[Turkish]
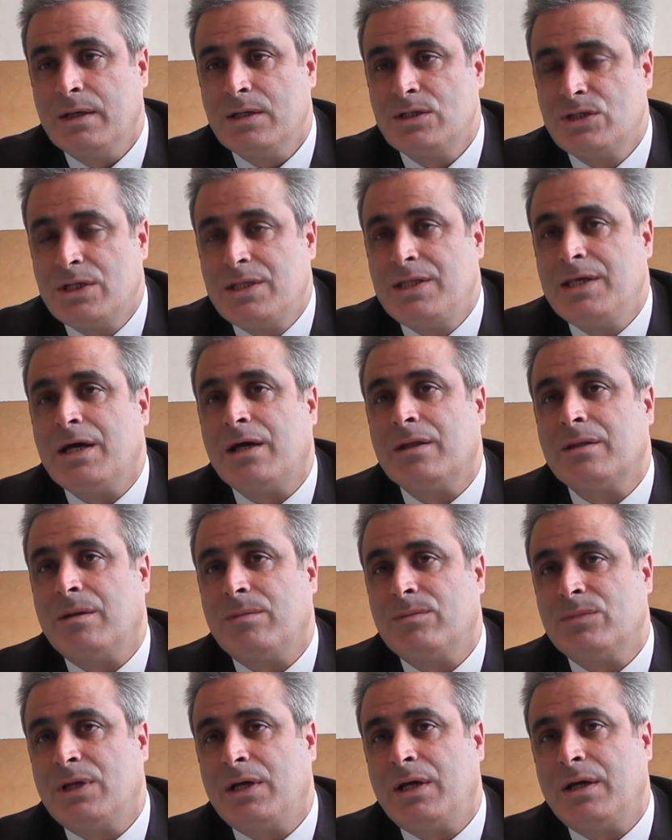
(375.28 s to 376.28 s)
ciddi
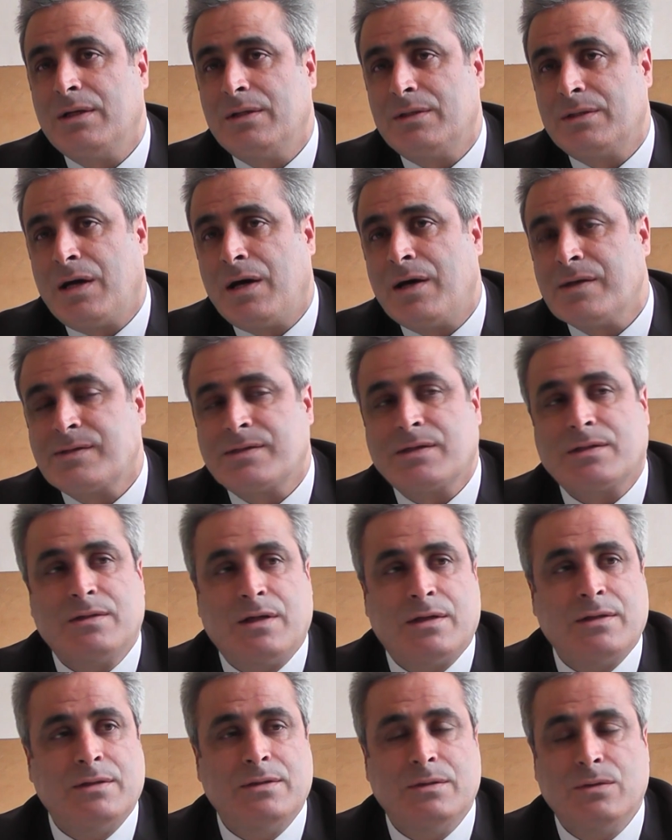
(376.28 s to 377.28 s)
anlamda
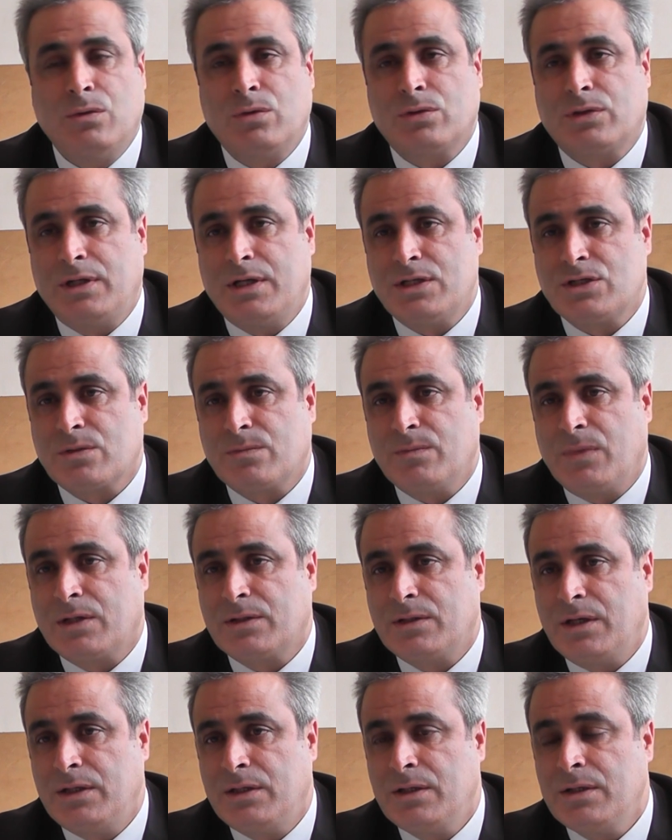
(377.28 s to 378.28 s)
rahatsızlıkları ortaya
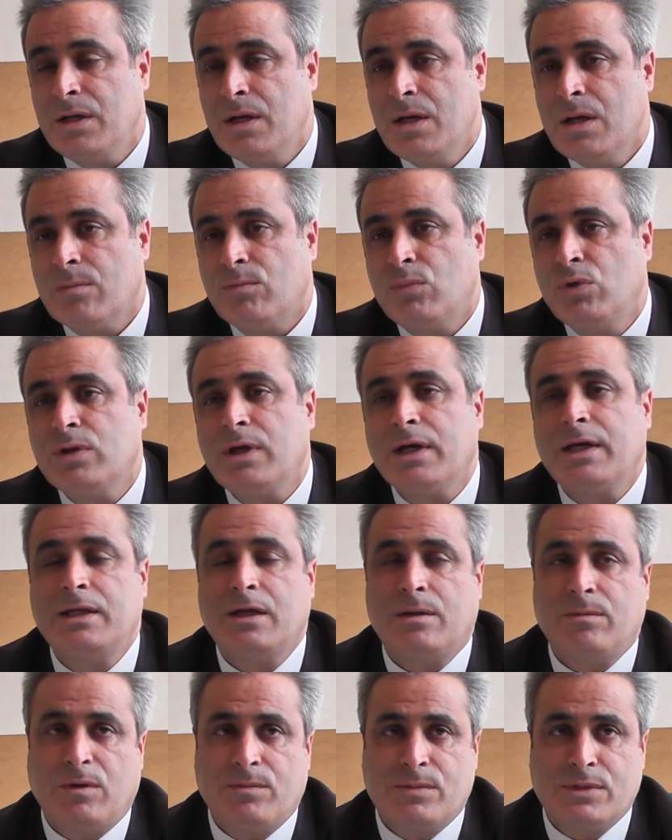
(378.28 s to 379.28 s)
çıkmaktaydı. Bunu da
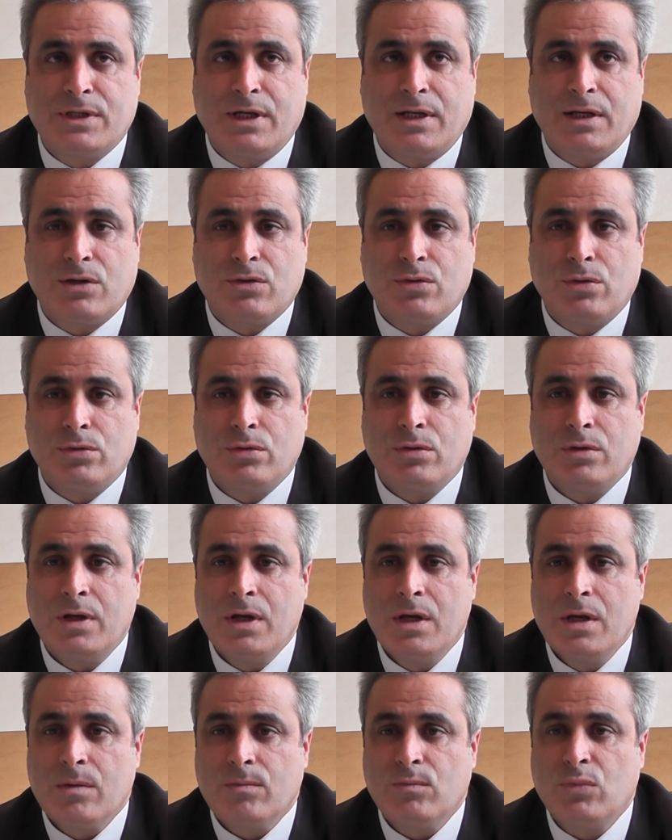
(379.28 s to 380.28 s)
gidermemiz gerekiyordu.
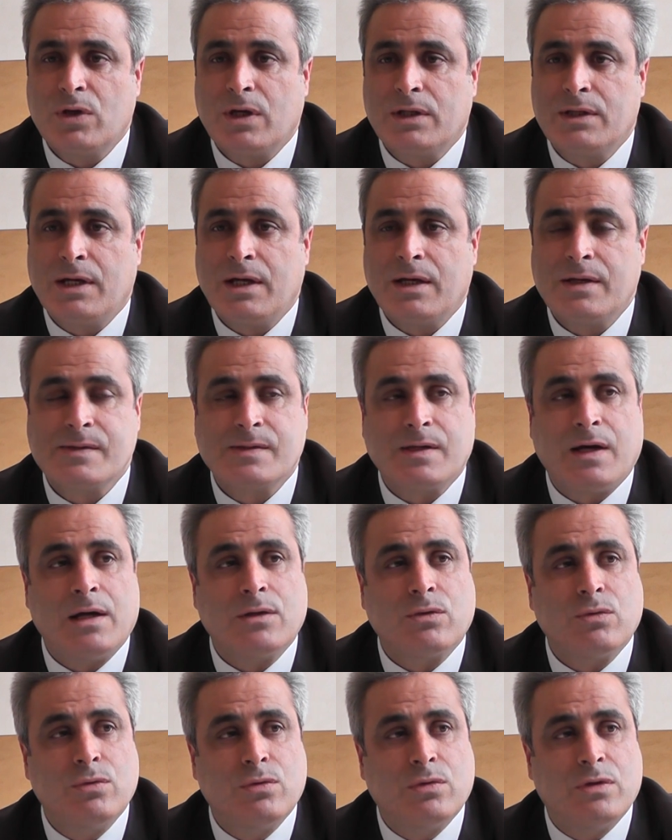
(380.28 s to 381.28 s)
Burada
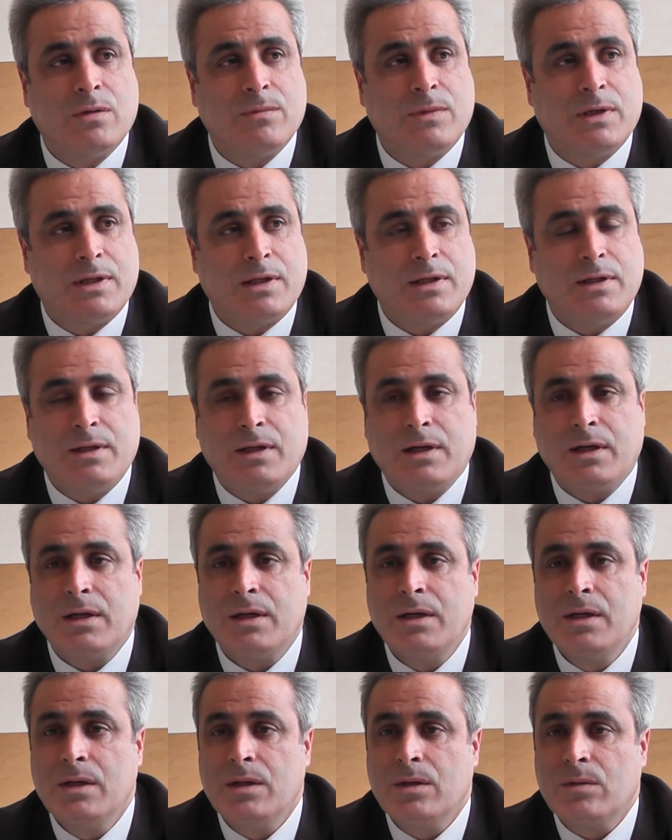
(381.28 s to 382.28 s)
saat uygulamalarıyla
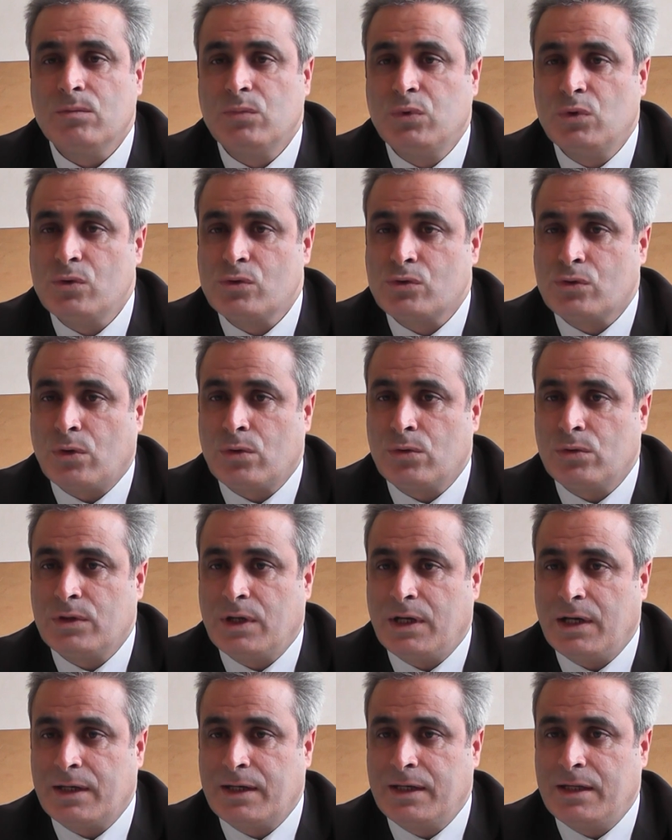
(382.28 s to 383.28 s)
bu sorunu
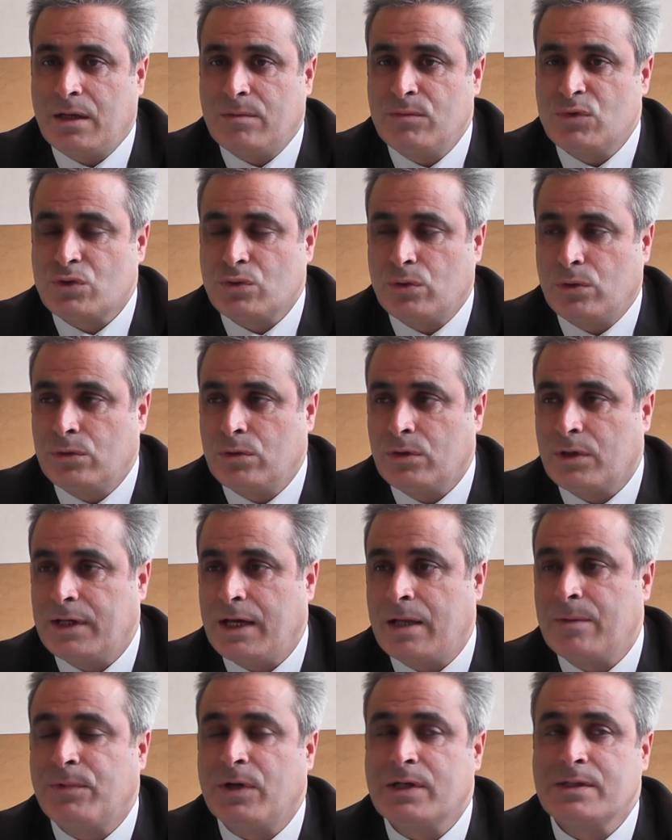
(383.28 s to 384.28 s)
da gidermiş olduk.
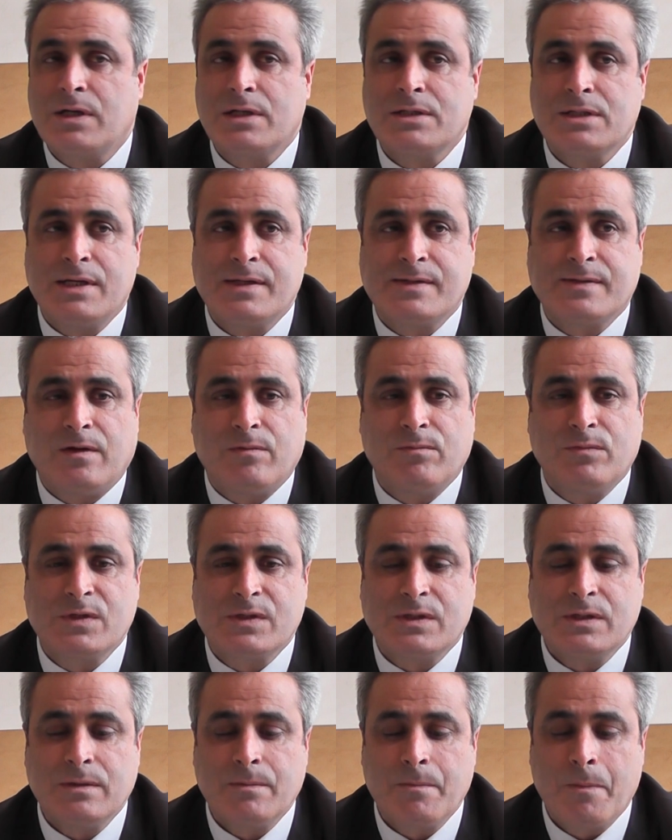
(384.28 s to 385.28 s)
Yani pazarcı
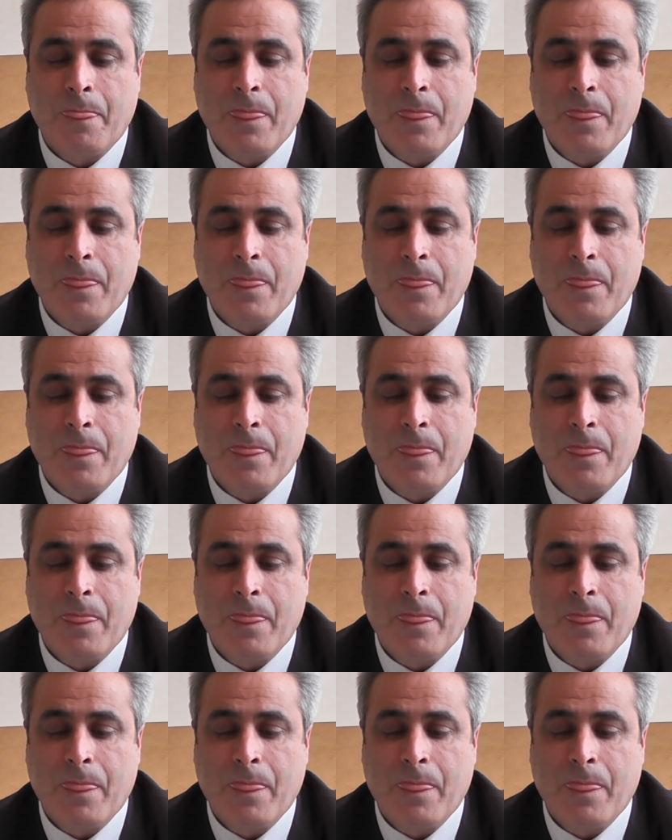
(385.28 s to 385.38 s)
esnafımızın